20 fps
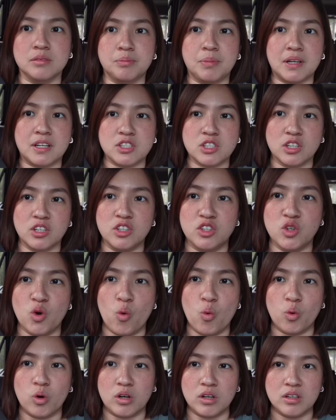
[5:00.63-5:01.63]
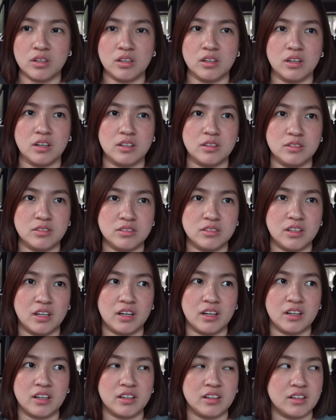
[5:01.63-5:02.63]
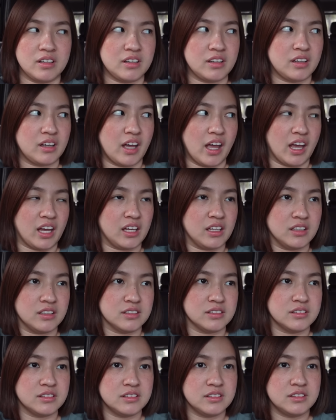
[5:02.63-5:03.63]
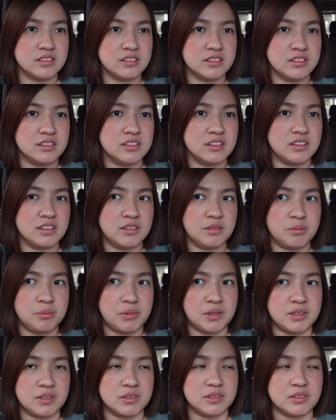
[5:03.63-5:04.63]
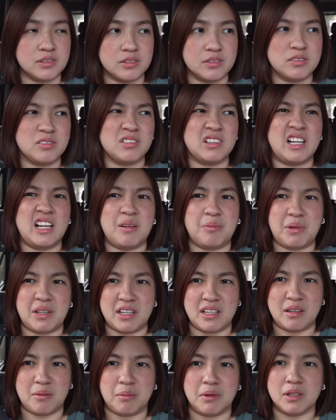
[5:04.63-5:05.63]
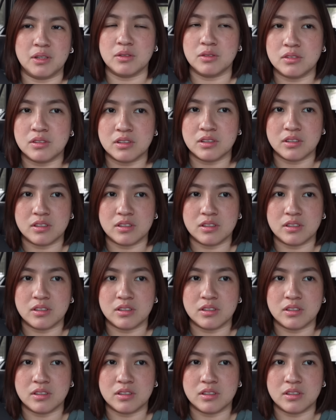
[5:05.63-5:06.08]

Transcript: Parang siyang yolk. Ganun ng egg. Pero wala pa rin naman yun.